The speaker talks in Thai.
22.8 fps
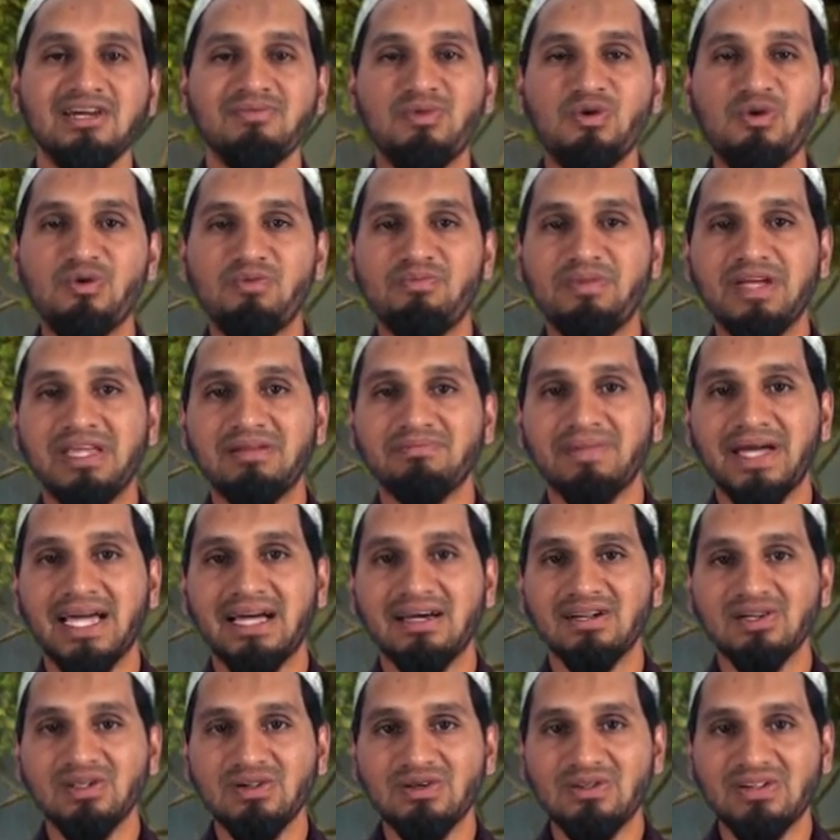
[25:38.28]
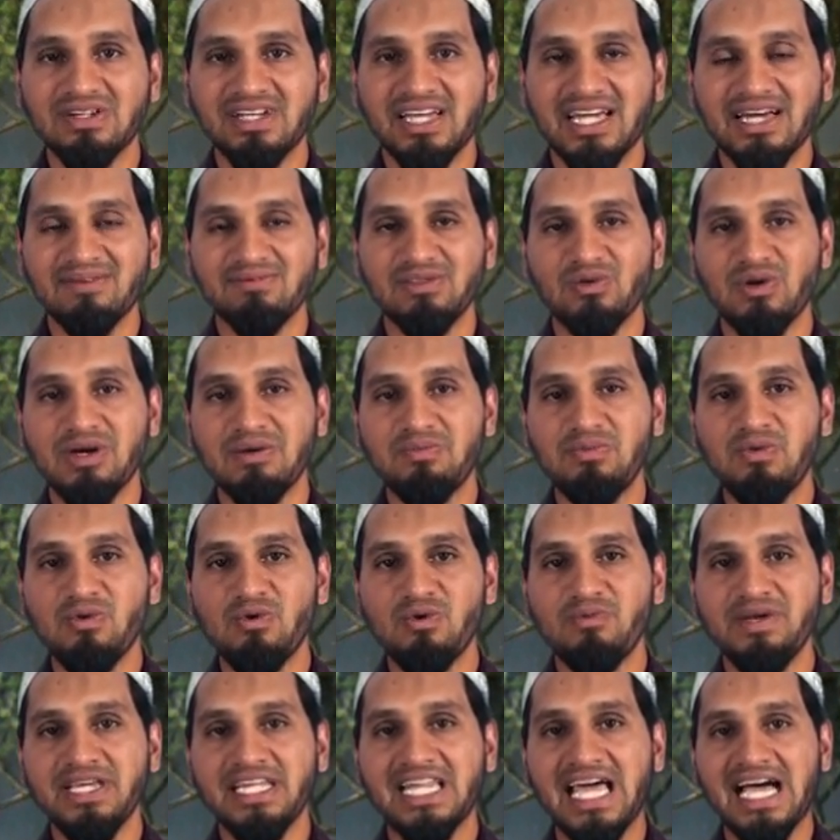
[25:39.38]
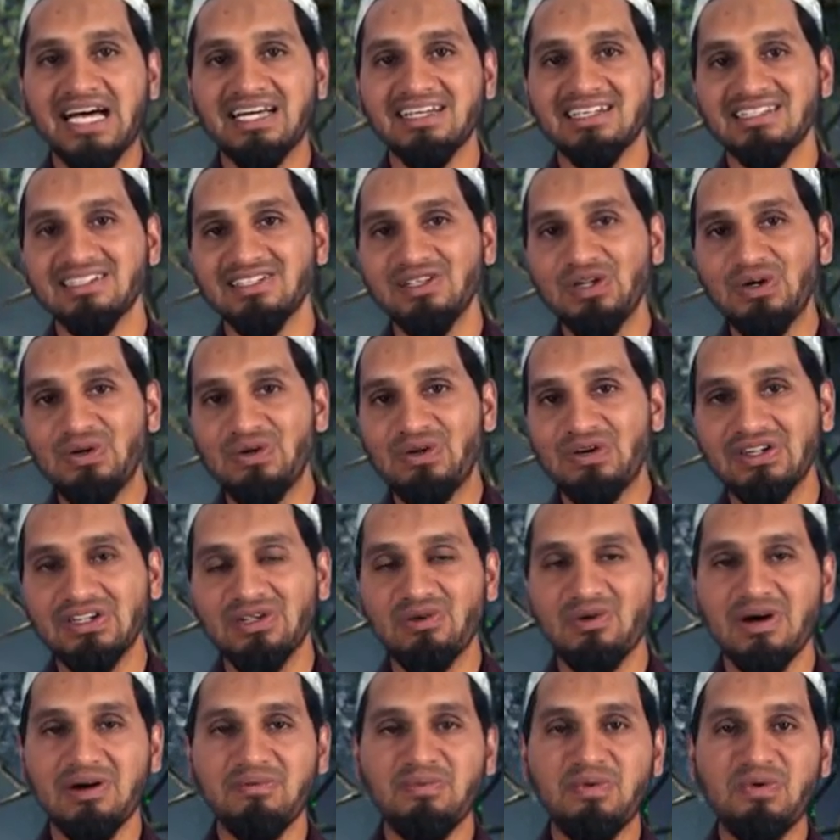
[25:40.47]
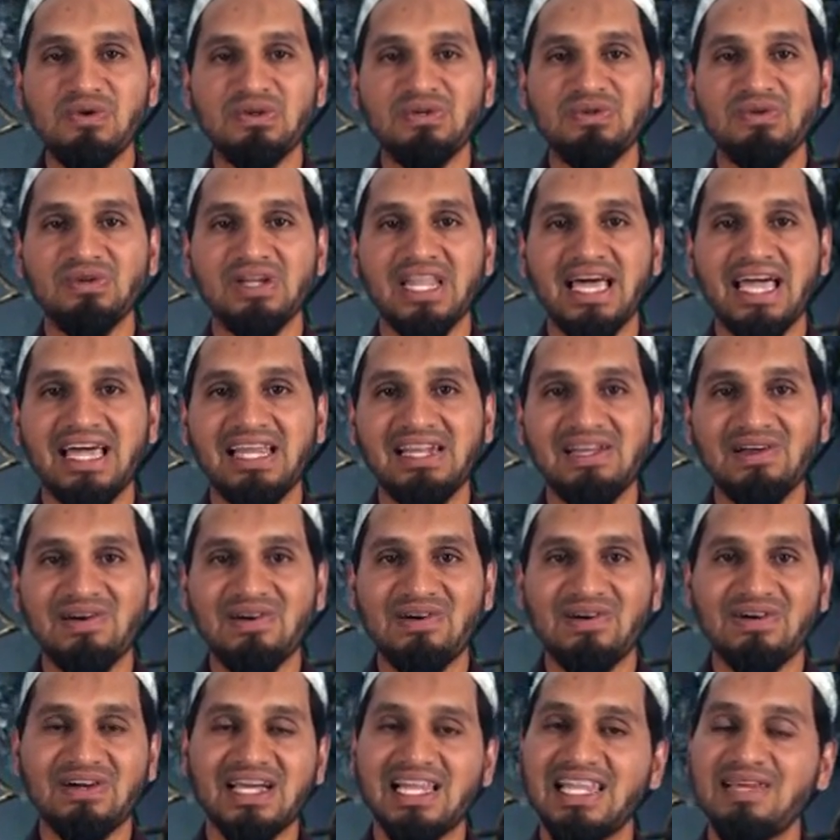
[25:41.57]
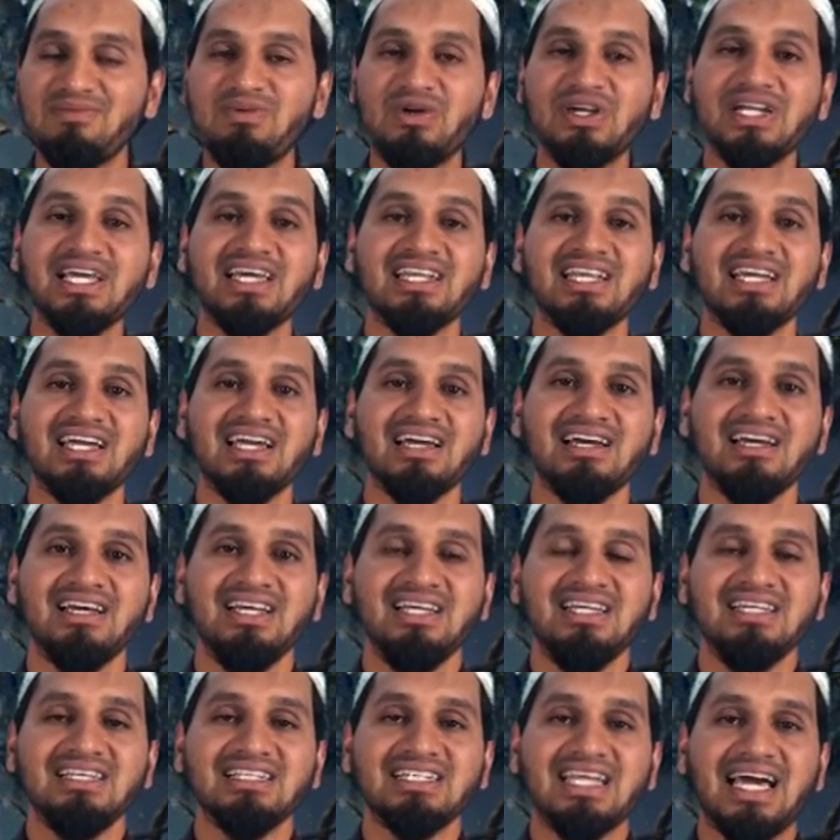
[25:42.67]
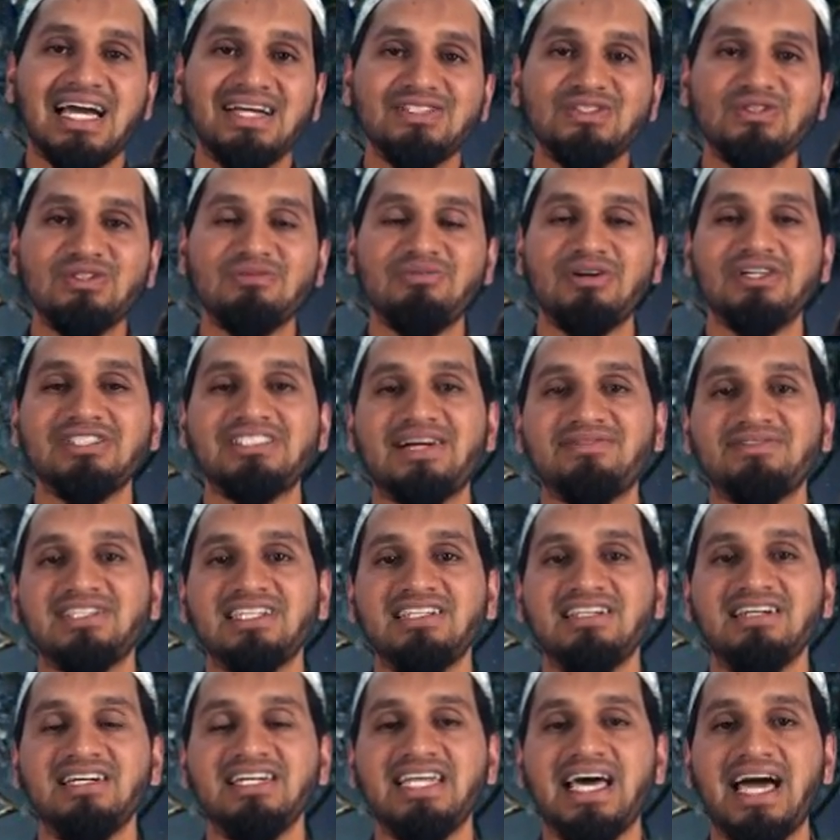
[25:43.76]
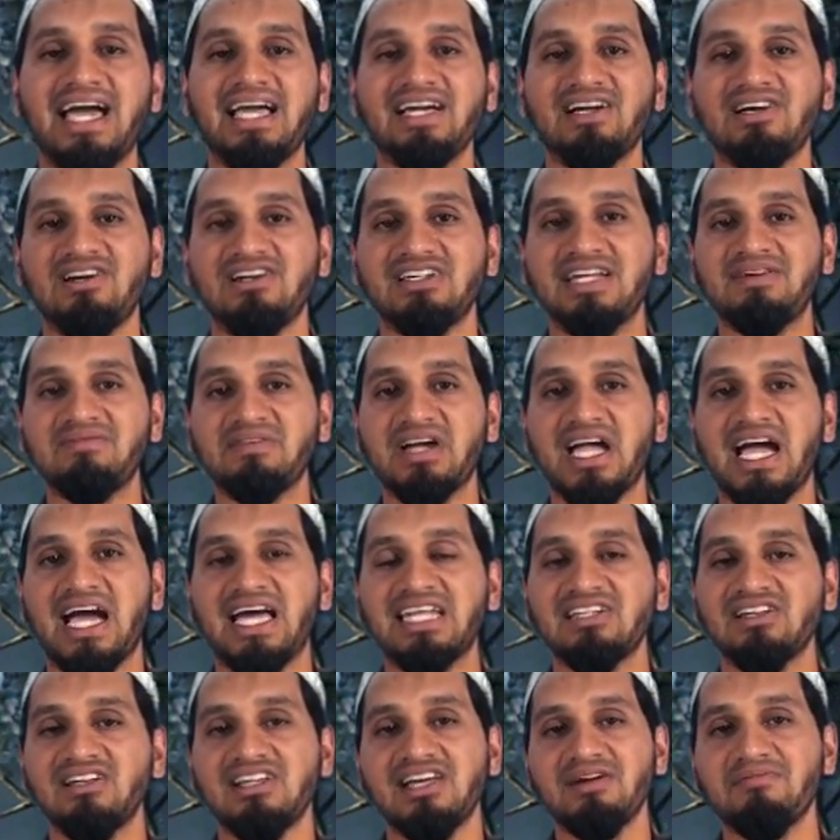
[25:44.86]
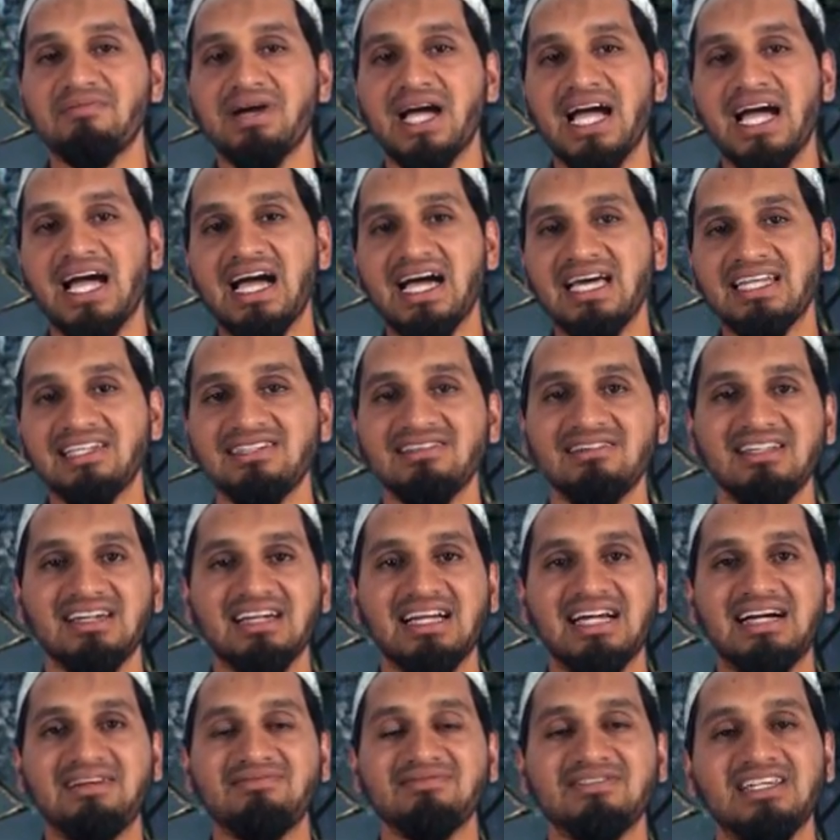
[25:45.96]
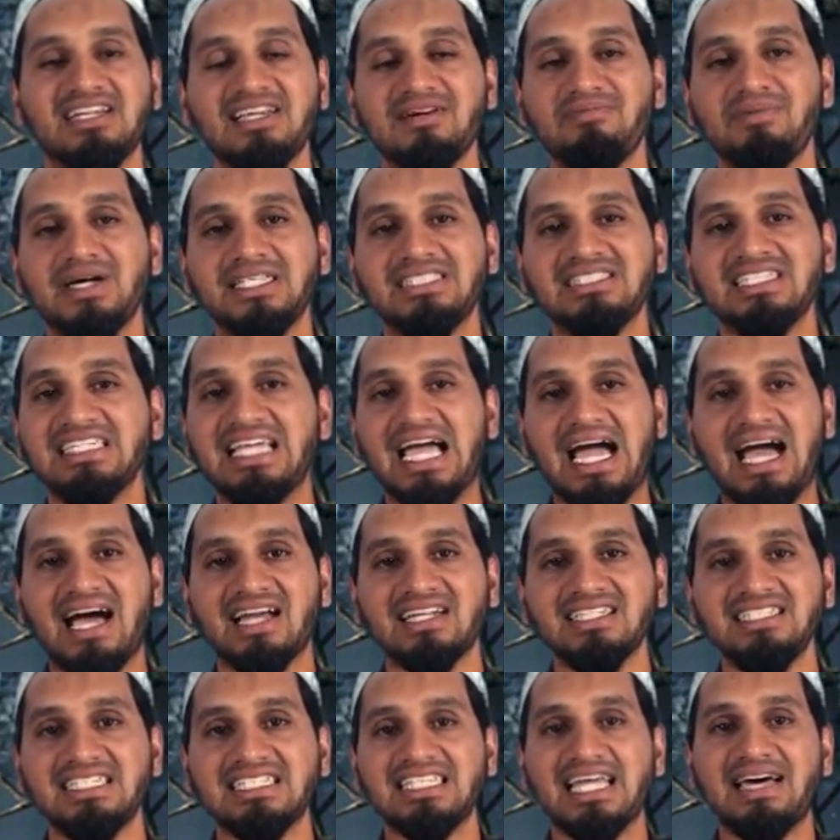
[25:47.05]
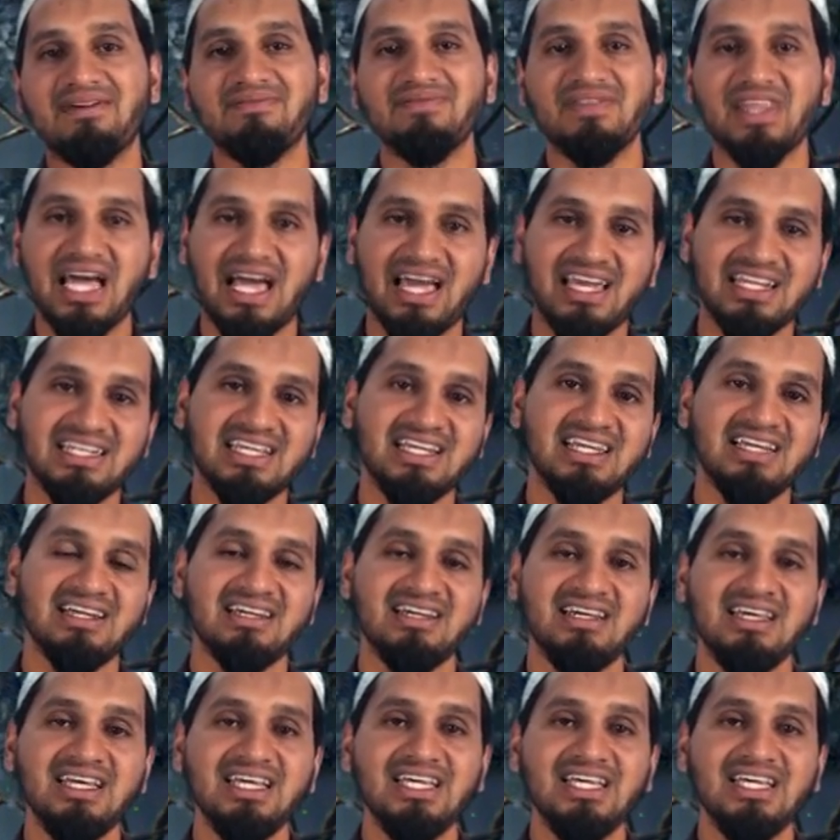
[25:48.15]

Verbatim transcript: ผู้เปลี่ยนแปลงโลกนะครับหรือว่าผู้พิทักษ์โลก หรือว่าผู้ดูแลโลกอะไรพวกเนี้ยนะฮะท้ายสุดพอจับเฉลยได้ก็ทำการทรมานทรกรรม สารพัดจะอย่างที่จะทำได้นะฮะ